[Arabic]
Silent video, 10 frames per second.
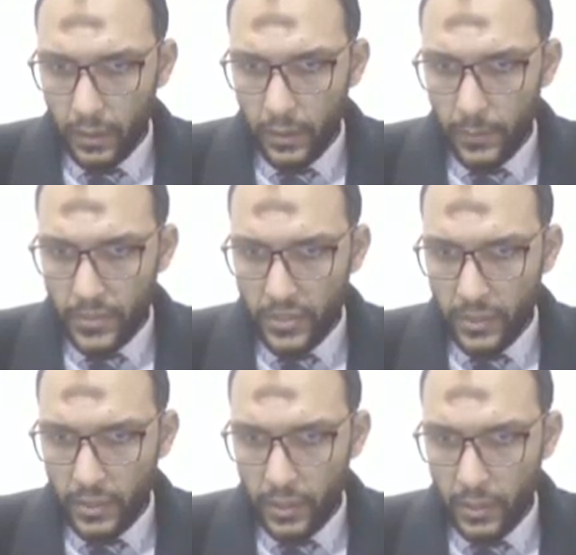دارك
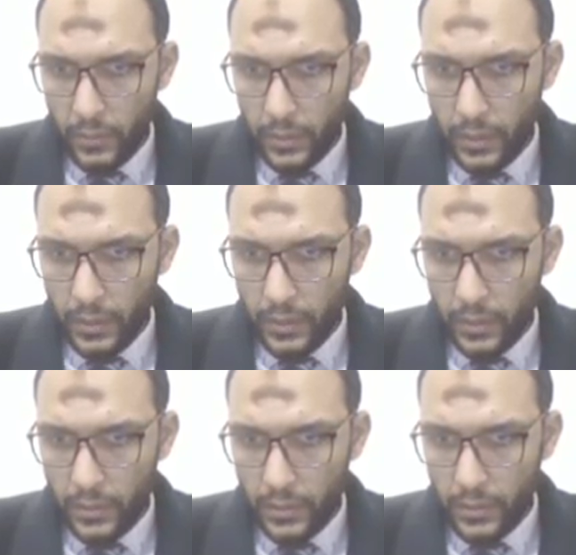ماجنتا
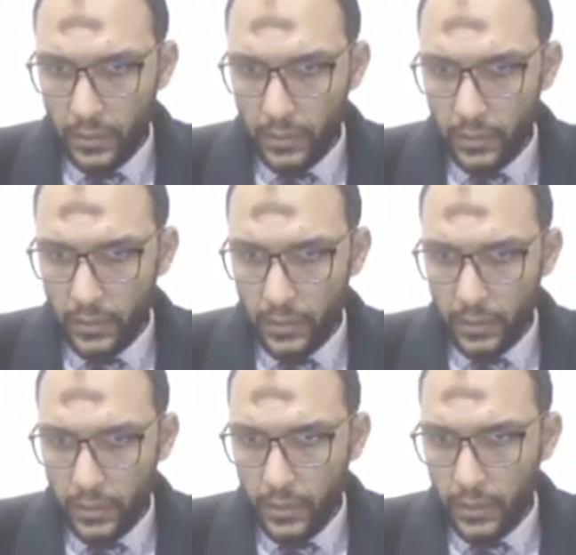ولا
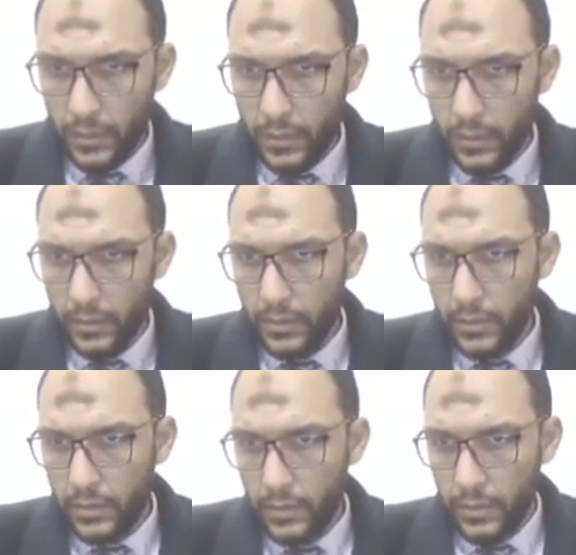ده
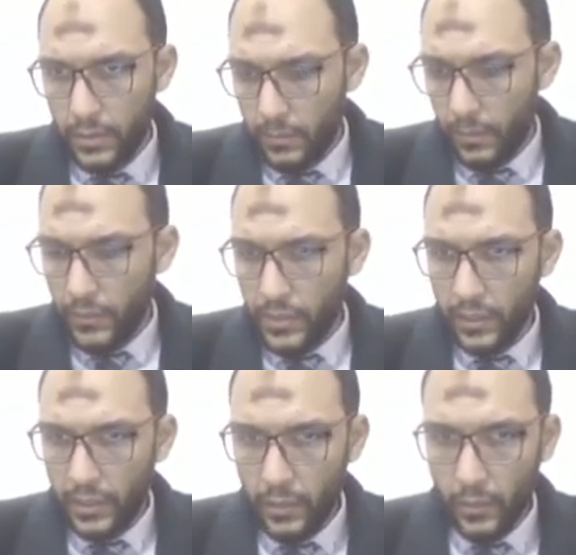ما
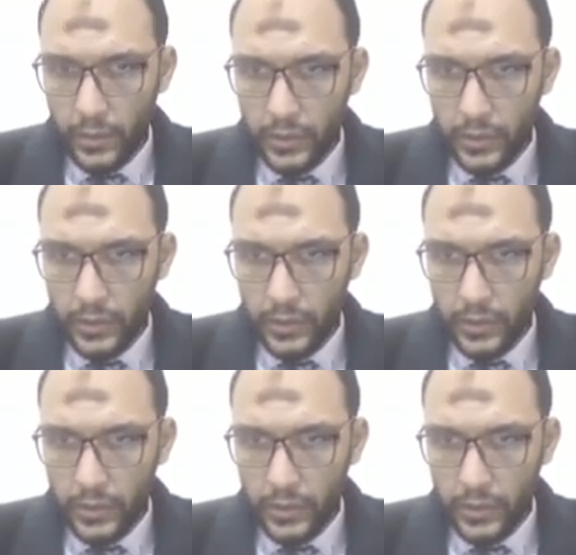اعرفش يطلع حلو